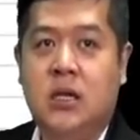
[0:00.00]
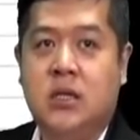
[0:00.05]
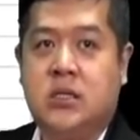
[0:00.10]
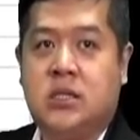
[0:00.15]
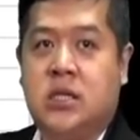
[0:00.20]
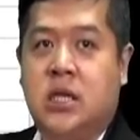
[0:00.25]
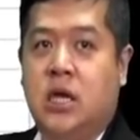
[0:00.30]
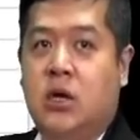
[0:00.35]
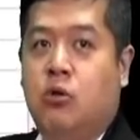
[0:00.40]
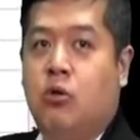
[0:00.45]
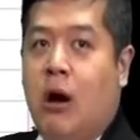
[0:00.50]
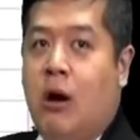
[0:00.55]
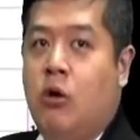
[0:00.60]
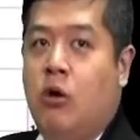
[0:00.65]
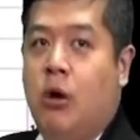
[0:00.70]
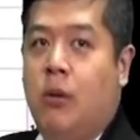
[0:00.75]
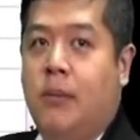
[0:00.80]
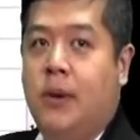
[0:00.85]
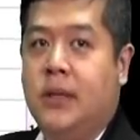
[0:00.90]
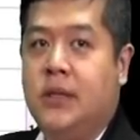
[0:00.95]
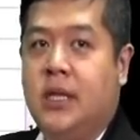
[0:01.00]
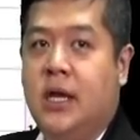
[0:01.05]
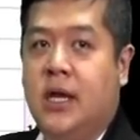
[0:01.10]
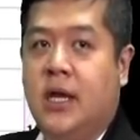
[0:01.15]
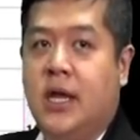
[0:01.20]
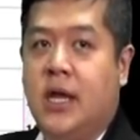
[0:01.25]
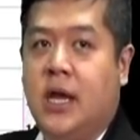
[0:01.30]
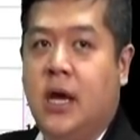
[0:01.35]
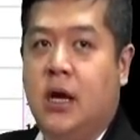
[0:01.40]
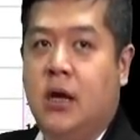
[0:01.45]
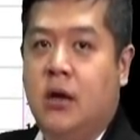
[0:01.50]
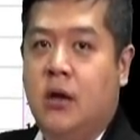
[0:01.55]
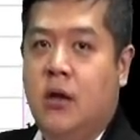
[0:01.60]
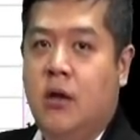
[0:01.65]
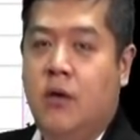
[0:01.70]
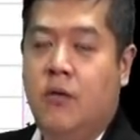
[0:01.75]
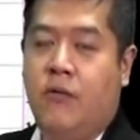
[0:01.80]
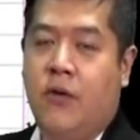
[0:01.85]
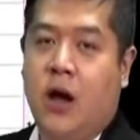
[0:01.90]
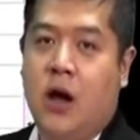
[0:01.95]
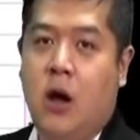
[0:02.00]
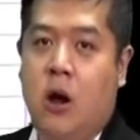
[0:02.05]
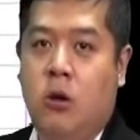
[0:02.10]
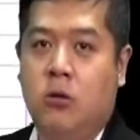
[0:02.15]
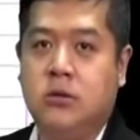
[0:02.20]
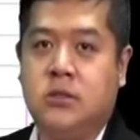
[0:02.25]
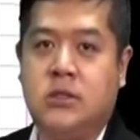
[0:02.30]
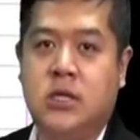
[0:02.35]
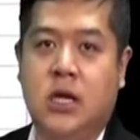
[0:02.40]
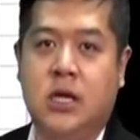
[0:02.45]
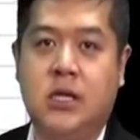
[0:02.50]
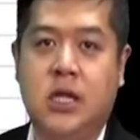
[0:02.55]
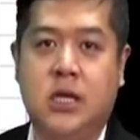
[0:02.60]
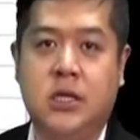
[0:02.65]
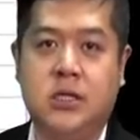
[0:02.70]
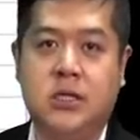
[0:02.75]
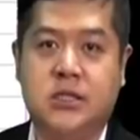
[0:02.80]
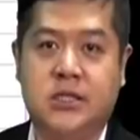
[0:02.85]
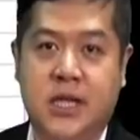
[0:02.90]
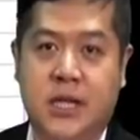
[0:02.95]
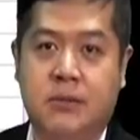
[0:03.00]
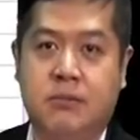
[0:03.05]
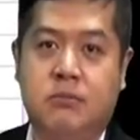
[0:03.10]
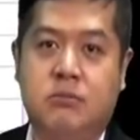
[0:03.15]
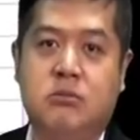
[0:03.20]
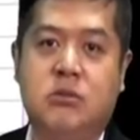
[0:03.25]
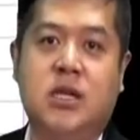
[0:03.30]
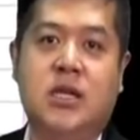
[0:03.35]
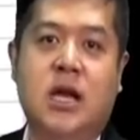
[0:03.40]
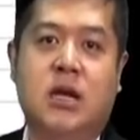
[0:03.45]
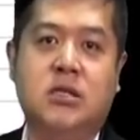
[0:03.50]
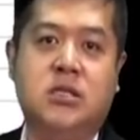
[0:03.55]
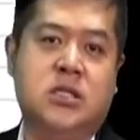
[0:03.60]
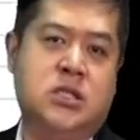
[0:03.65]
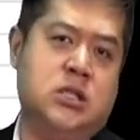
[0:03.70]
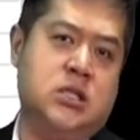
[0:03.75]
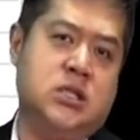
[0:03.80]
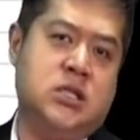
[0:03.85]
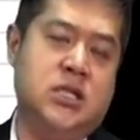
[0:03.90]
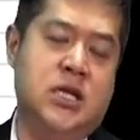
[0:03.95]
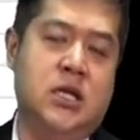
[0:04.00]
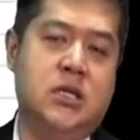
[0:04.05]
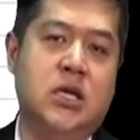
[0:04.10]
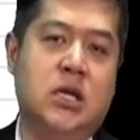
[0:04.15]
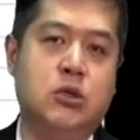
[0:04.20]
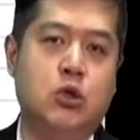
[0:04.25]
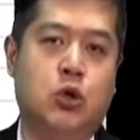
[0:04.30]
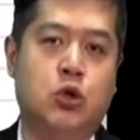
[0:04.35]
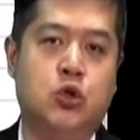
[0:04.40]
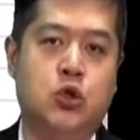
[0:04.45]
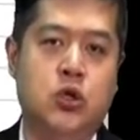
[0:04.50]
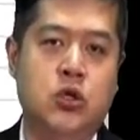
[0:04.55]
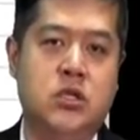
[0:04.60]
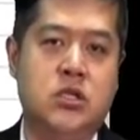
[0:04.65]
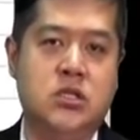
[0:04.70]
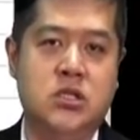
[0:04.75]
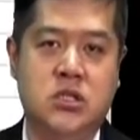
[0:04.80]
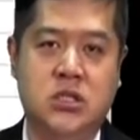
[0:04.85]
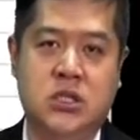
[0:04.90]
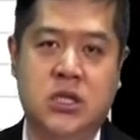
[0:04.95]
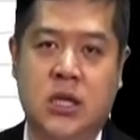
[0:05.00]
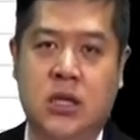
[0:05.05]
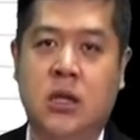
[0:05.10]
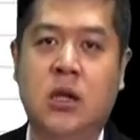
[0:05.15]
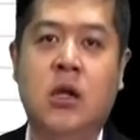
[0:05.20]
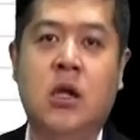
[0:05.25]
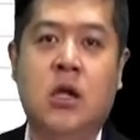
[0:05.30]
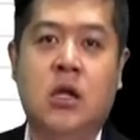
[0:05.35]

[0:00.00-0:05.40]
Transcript: 测完我们的一个粉红色的线，这条线叫做趋势线，